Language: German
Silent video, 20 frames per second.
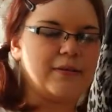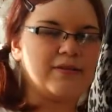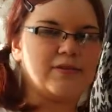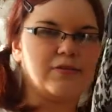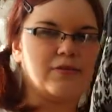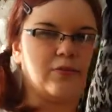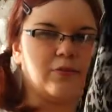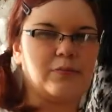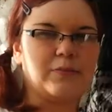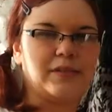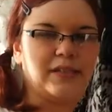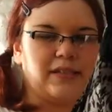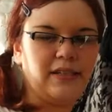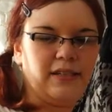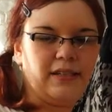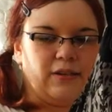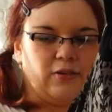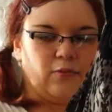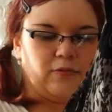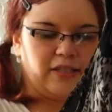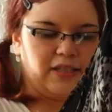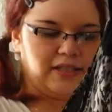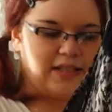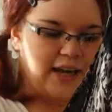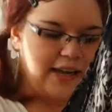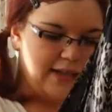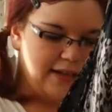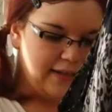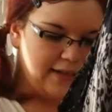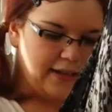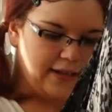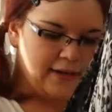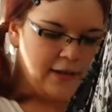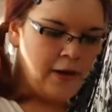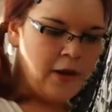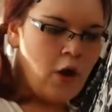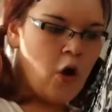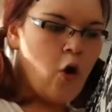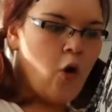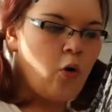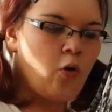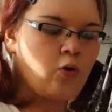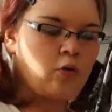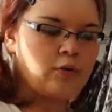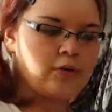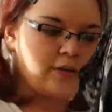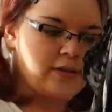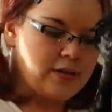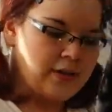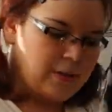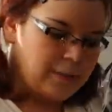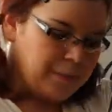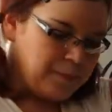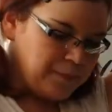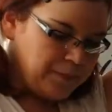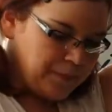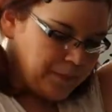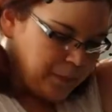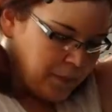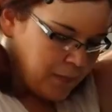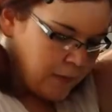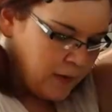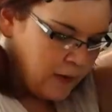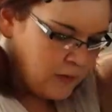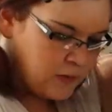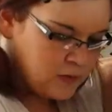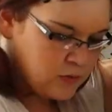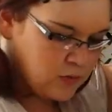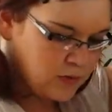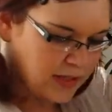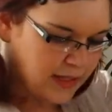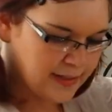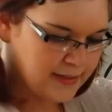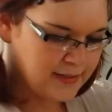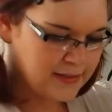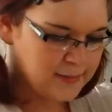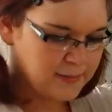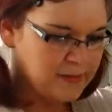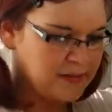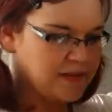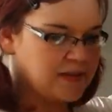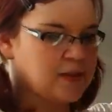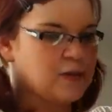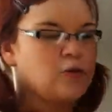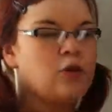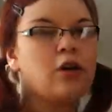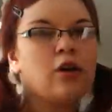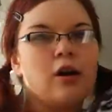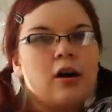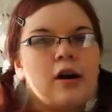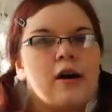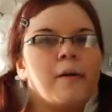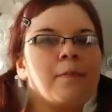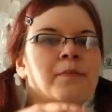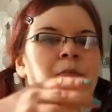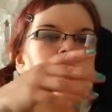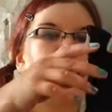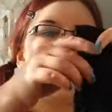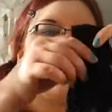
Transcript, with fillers: Also so ein bisschen hier um die Taille dann und ähm, so ein ganzes bisschen lockerer.